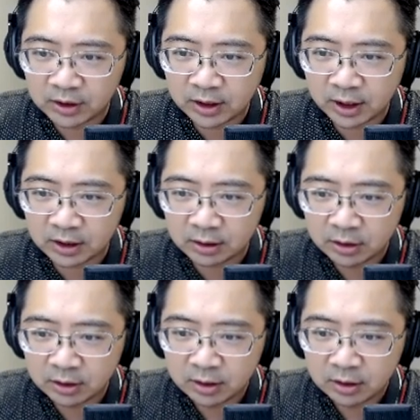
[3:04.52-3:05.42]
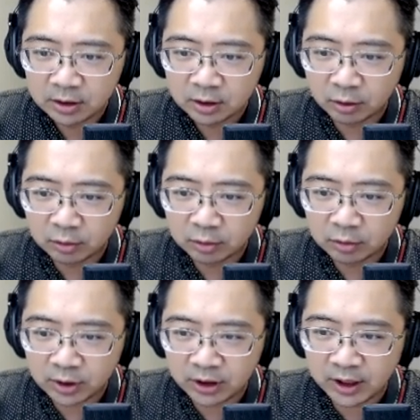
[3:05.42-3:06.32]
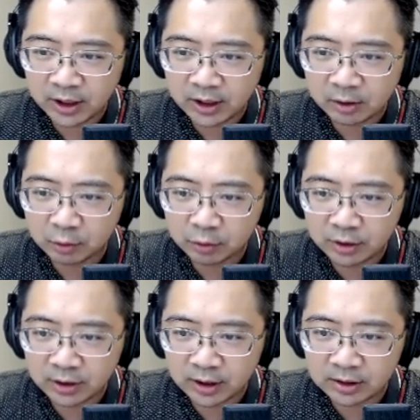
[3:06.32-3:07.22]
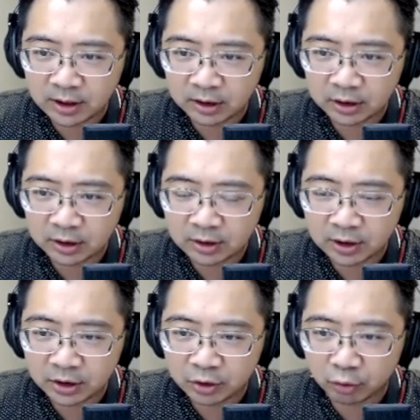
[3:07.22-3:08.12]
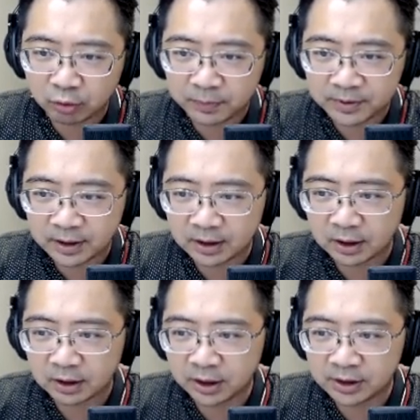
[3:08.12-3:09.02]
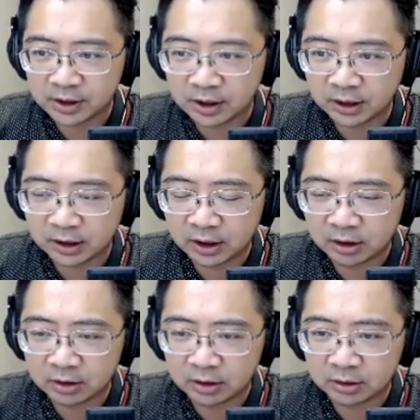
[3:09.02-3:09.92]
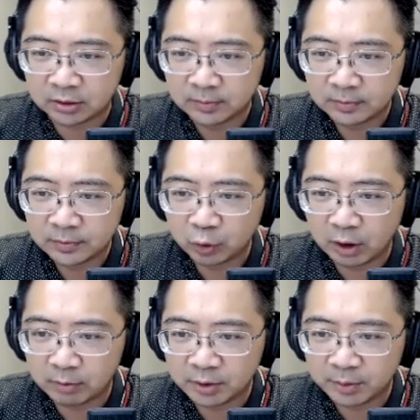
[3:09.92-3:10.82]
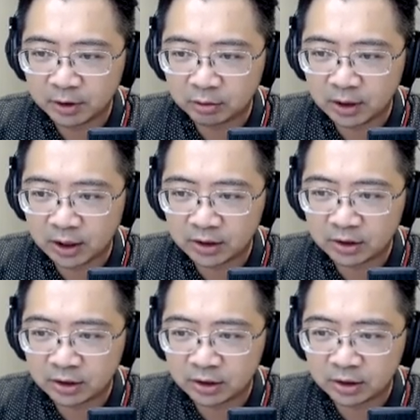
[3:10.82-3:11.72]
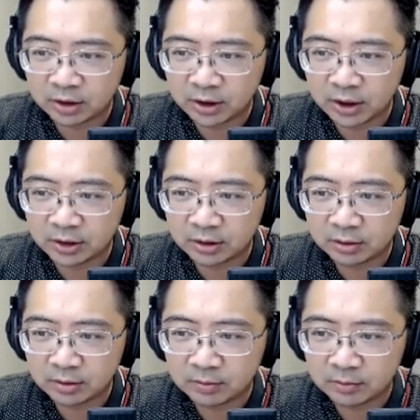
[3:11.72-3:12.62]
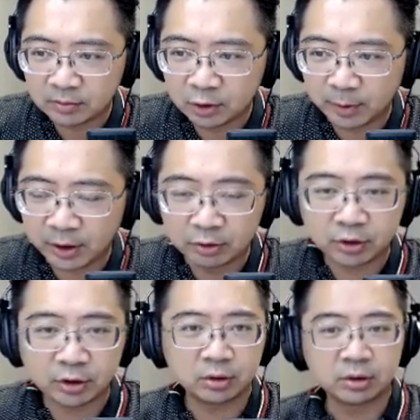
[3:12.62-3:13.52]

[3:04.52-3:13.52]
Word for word: 看从一天呢、啊、过去应该涨了将近九个 percent 啊 ，E T H 现在来到了，如果看我们这边图大概是一千六百六十九，